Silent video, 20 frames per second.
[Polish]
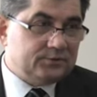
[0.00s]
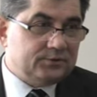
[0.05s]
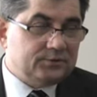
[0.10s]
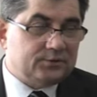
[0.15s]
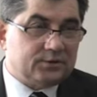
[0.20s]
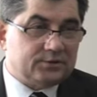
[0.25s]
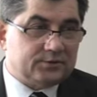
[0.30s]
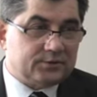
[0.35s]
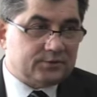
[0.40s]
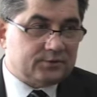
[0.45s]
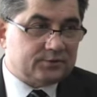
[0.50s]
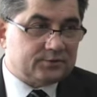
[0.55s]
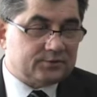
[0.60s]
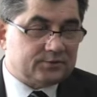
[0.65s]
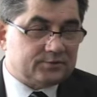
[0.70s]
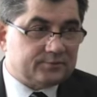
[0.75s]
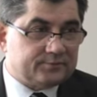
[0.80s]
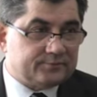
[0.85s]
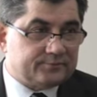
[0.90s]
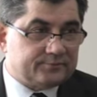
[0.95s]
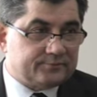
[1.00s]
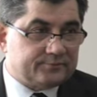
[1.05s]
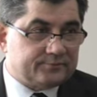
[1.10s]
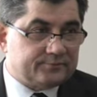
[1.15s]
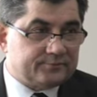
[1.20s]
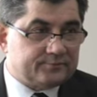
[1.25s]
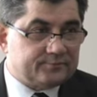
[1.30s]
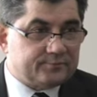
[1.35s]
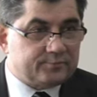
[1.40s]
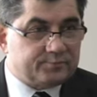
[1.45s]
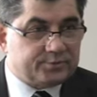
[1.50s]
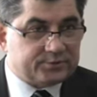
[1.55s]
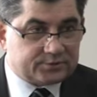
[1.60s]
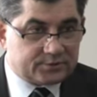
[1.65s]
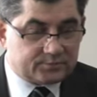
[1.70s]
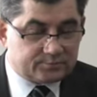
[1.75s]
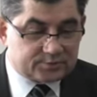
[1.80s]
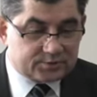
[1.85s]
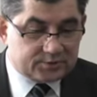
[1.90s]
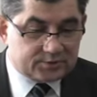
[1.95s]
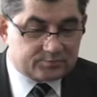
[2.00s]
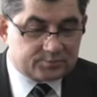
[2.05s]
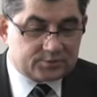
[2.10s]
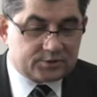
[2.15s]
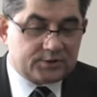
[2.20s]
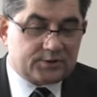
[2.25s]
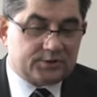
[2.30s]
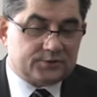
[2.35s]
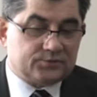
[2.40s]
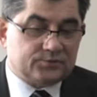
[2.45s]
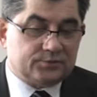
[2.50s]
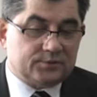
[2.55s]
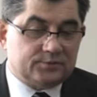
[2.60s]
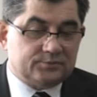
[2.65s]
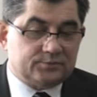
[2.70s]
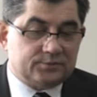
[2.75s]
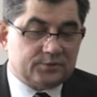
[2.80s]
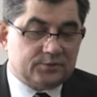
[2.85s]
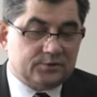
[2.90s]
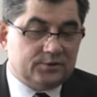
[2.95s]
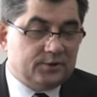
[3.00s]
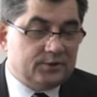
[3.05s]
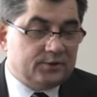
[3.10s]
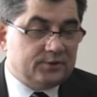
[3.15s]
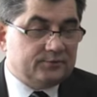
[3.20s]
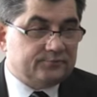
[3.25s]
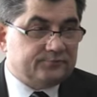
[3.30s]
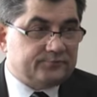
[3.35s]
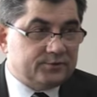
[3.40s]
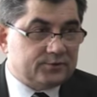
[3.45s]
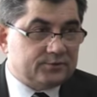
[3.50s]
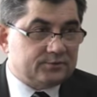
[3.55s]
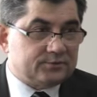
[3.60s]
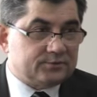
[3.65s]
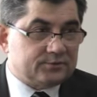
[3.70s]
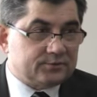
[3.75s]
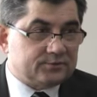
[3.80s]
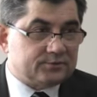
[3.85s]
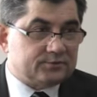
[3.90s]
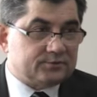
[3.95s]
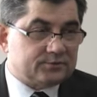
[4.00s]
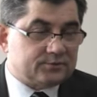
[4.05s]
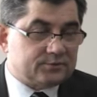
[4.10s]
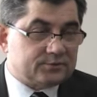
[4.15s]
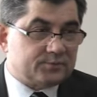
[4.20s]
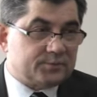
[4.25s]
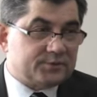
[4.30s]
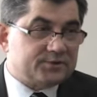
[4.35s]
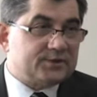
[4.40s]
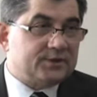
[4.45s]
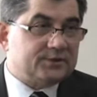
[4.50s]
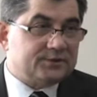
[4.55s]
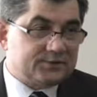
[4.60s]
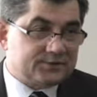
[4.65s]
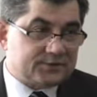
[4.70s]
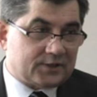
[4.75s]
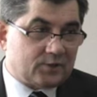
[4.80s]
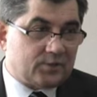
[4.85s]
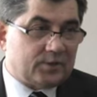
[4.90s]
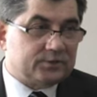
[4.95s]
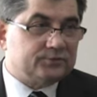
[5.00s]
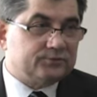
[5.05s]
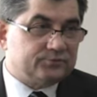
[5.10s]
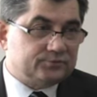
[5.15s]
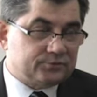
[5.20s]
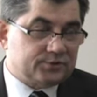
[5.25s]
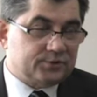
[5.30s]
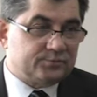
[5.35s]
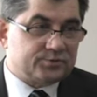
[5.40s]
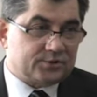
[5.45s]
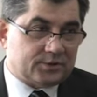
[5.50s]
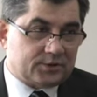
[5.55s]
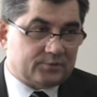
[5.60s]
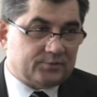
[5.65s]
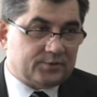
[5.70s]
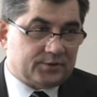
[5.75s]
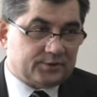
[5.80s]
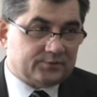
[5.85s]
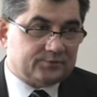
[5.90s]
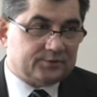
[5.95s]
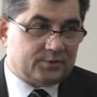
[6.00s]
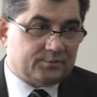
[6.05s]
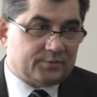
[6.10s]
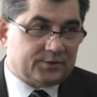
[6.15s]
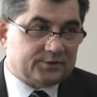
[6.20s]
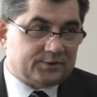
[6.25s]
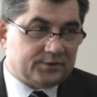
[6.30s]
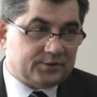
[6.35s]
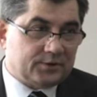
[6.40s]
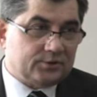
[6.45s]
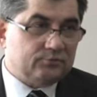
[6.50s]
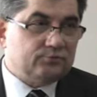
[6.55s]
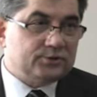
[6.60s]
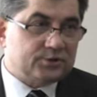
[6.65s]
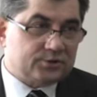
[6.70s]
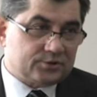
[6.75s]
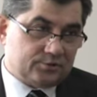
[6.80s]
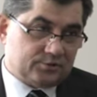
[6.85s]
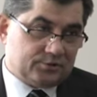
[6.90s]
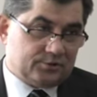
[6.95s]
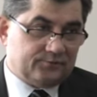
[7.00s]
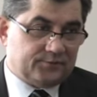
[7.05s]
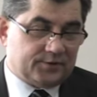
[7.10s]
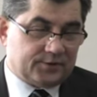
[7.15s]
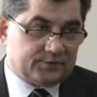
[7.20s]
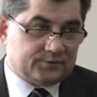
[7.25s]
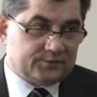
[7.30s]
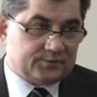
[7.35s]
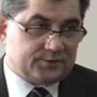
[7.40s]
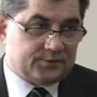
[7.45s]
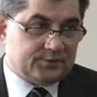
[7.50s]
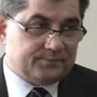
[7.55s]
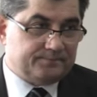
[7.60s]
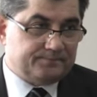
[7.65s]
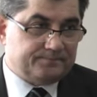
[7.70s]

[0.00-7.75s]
i one potem przekazują do, do, do, do specjalnych zakładów, które przerabiają te baterie, unieszkodliwiając je.